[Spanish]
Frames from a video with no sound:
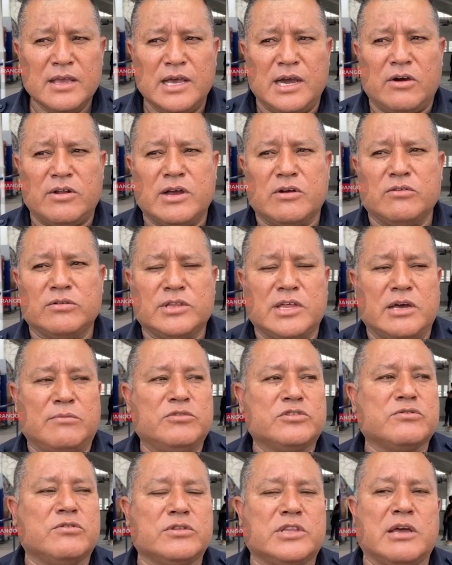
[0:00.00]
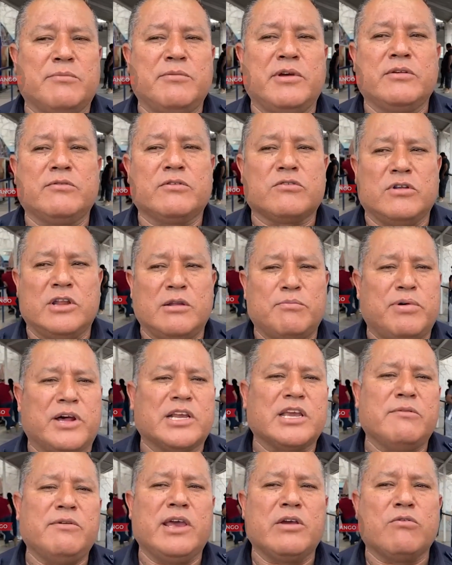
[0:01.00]
Ahora contamos con, también con el
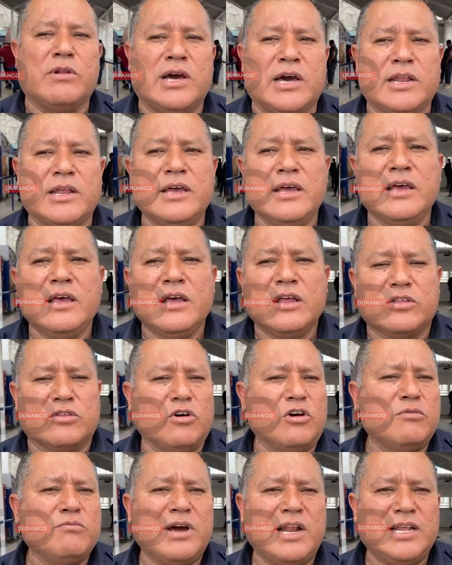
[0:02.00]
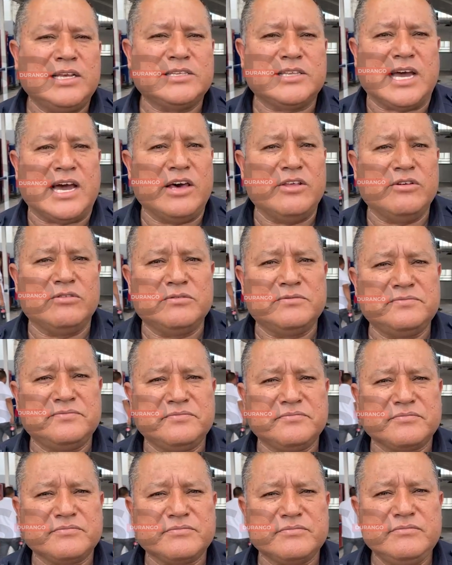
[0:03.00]
parque vehicular, todo en mal estado.
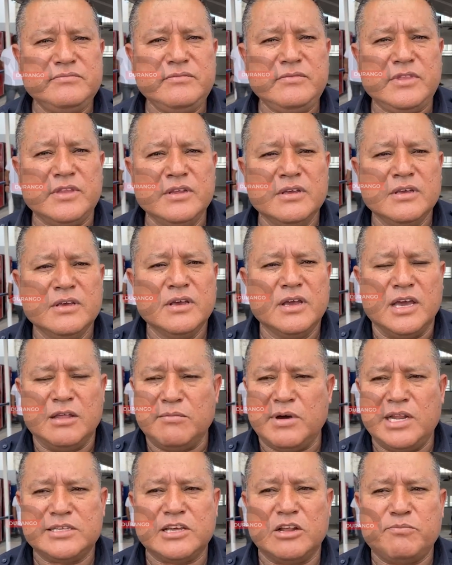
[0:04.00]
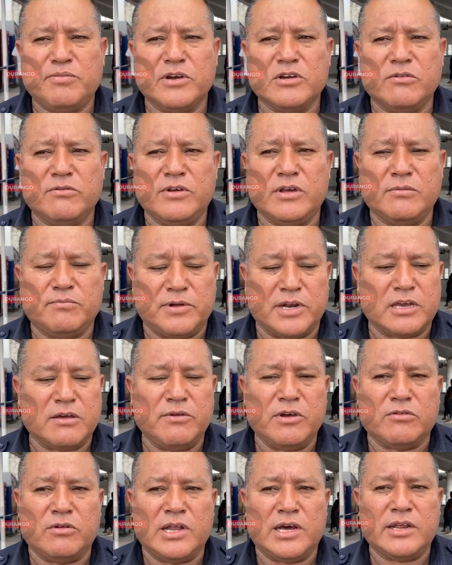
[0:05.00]
El mal estado el parque,
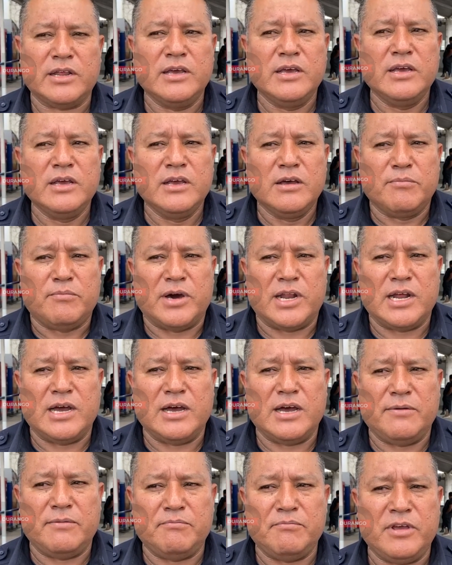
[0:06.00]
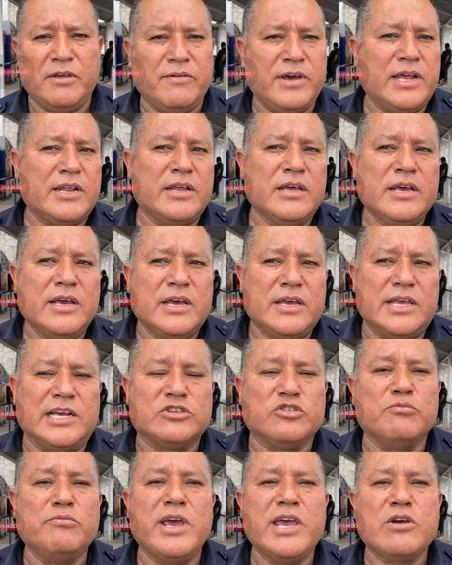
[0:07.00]
vehicular para mi ver ya
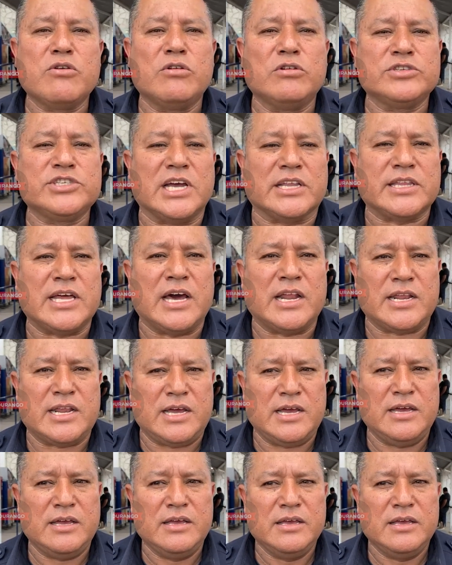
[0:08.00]
son vehículos chatarra